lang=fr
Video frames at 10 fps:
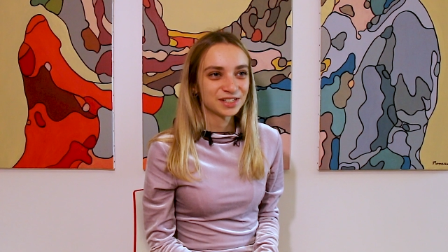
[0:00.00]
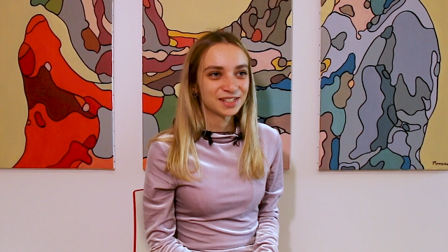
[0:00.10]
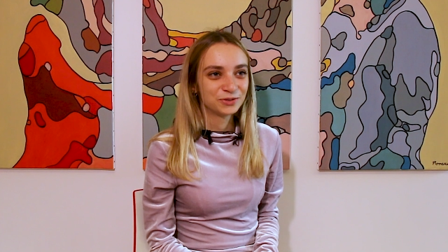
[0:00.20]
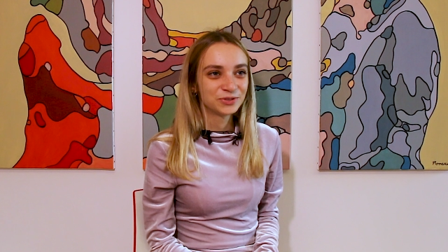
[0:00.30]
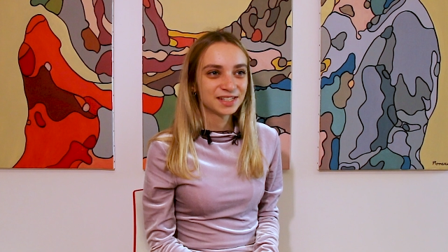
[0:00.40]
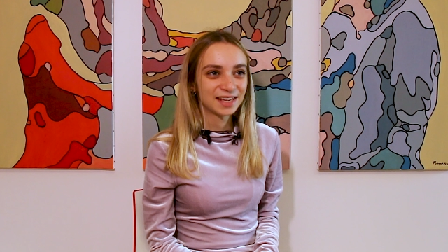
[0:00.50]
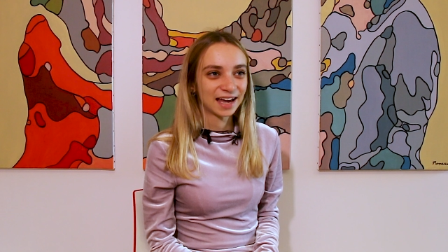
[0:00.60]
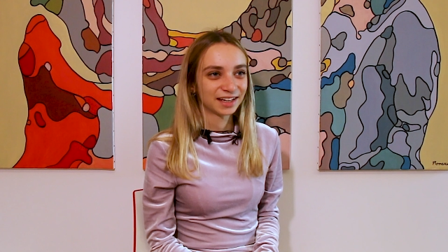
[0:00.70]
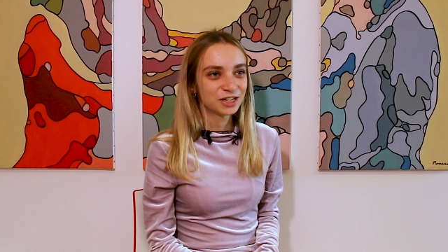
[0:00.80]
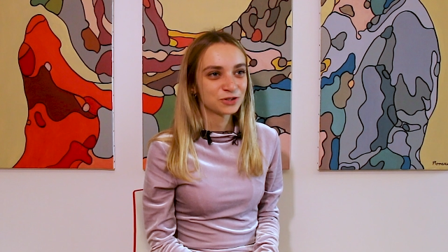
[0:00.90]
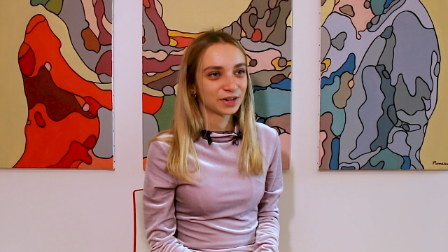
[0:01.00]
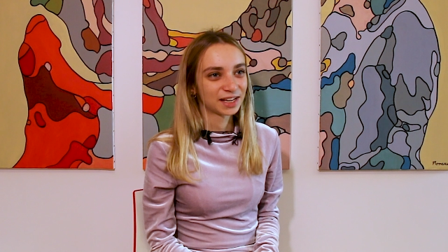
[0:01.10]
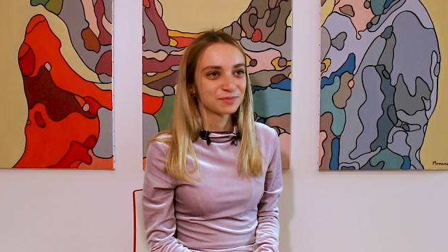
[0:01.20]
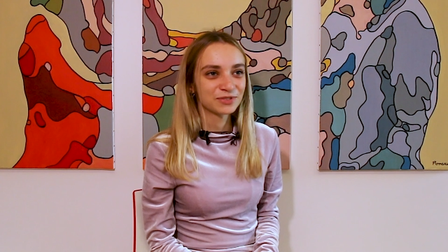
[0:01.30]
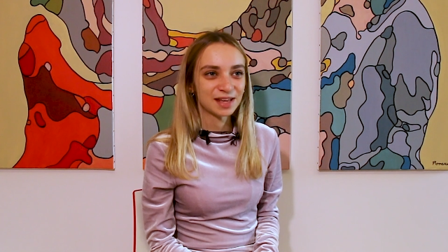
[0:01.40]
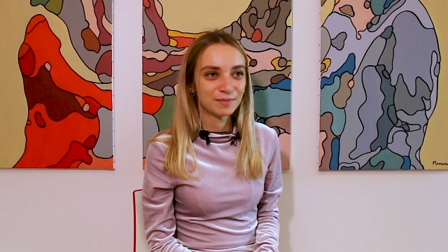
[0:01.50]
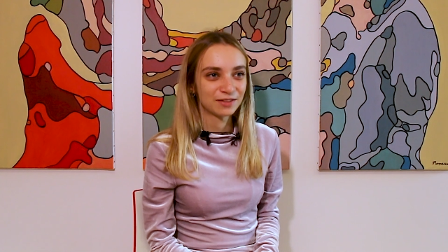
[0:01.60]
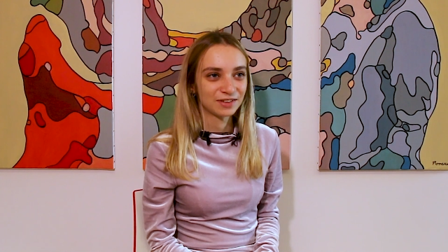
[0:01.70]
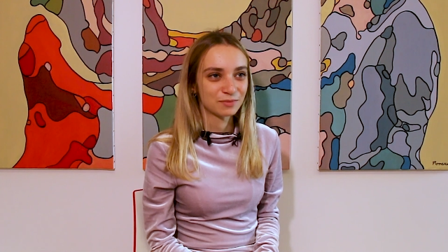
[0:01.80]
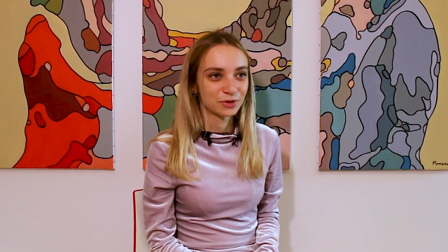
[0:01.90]
Moi, c'est Lucie Carrie, je suis
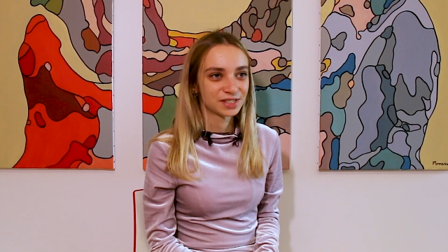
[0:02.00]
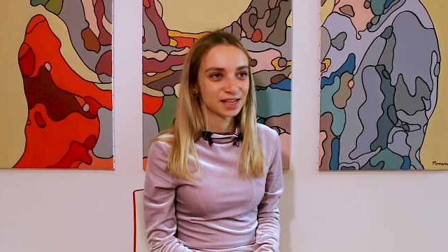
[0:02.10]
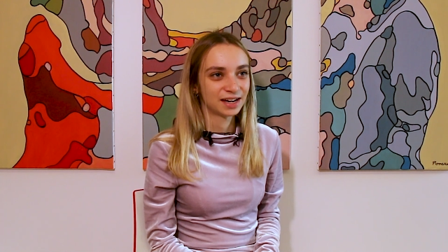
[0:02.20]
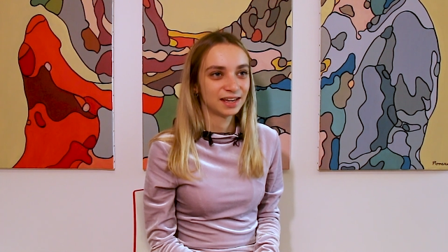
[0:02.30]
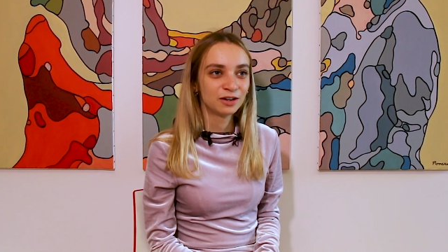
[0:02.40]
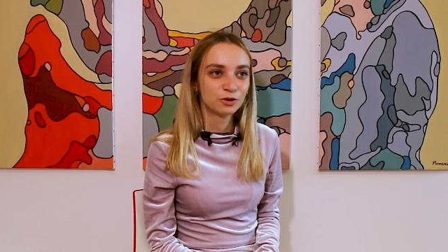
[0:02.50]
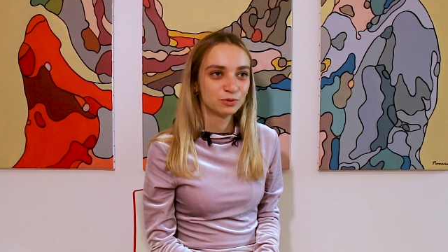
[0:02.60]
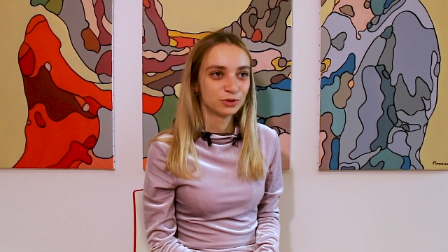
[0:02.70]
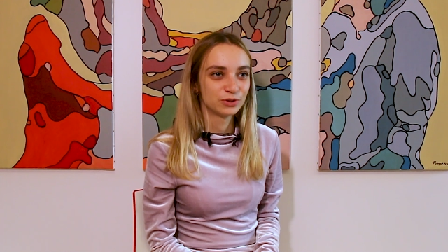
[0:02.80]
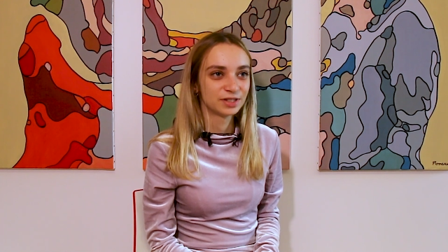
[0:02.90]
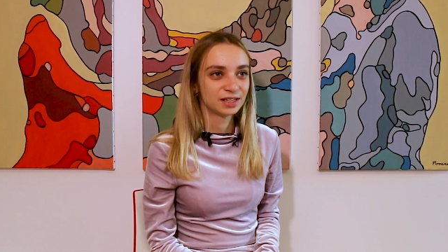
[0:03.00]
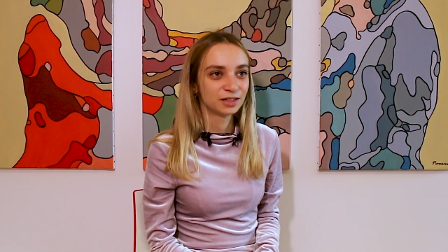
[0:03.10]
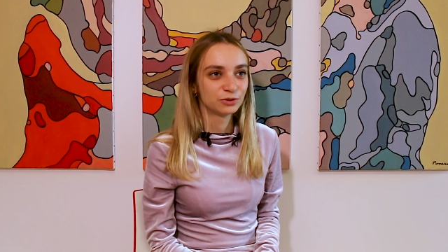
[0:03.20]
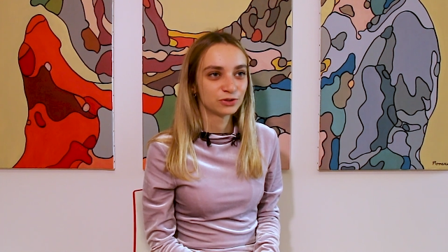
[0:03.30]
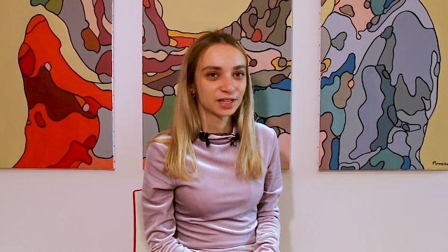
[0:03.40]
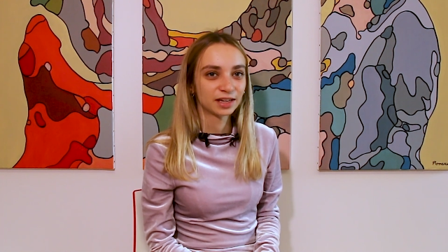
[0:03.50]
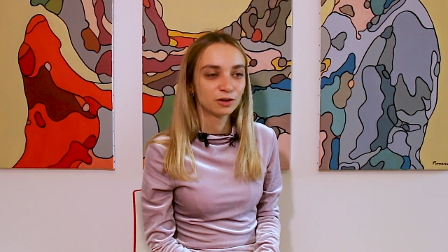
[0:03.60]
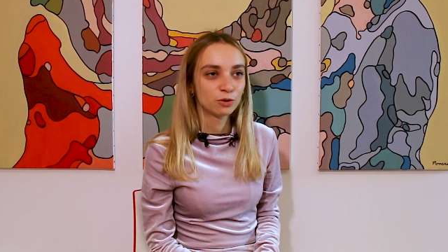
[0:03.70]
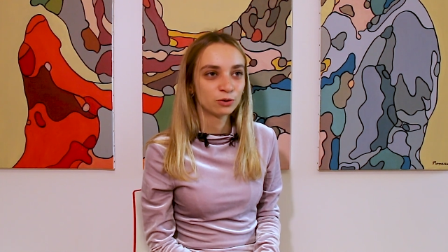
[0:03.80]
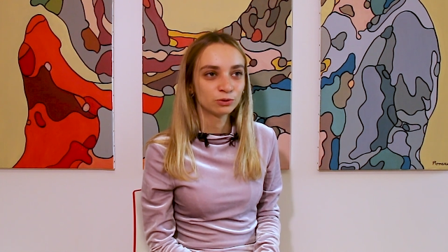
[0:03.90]
responsable événementiel et communauté de
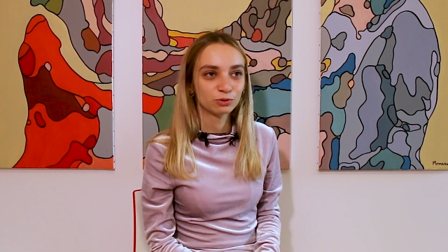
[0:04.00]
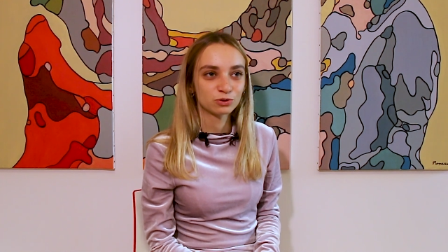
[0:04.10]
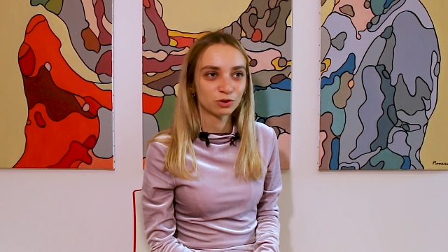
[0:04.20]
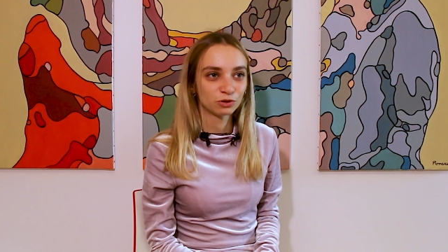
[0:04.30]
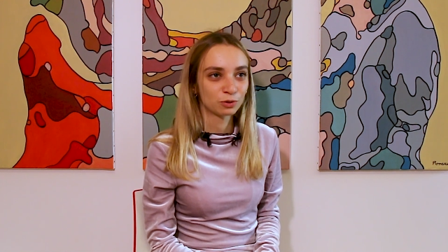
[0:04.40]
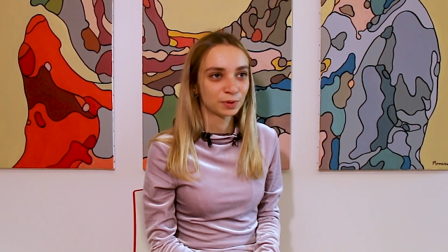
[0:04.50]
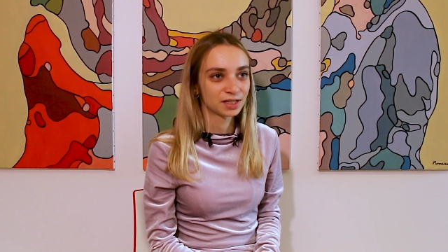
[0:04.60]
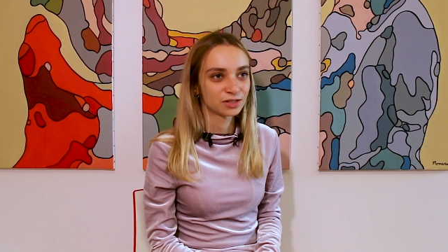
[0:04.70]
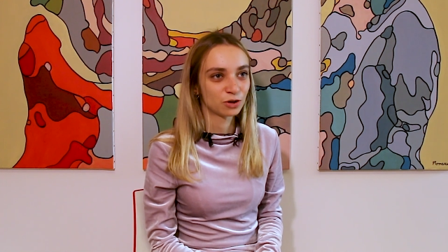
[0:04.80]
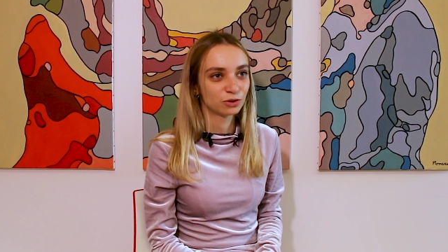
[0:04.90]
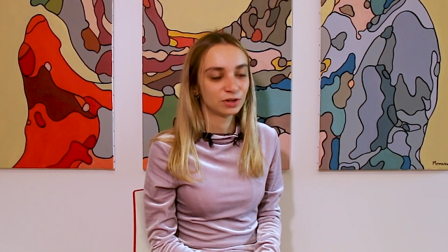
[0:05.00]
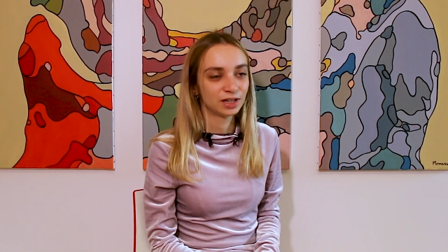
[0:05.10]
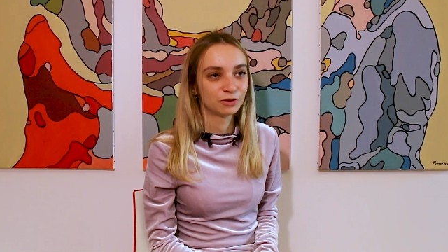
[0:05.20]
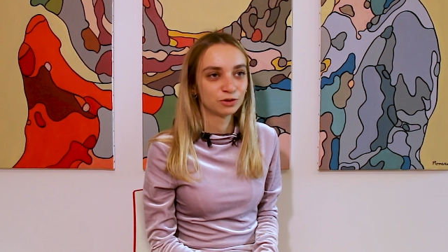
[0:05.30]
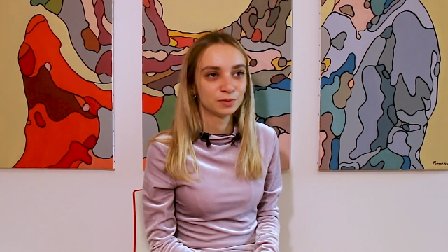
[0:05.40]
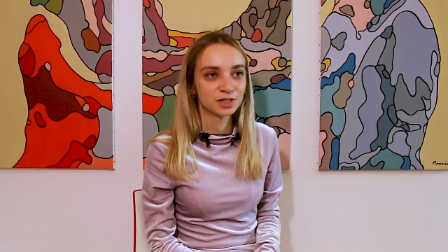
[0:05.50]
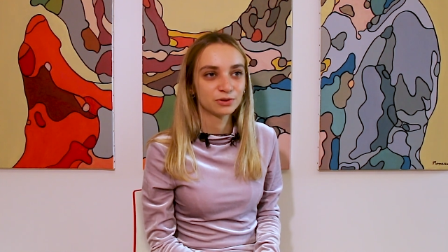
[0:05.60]
Streetco, donc une entreprise euh, de l'économie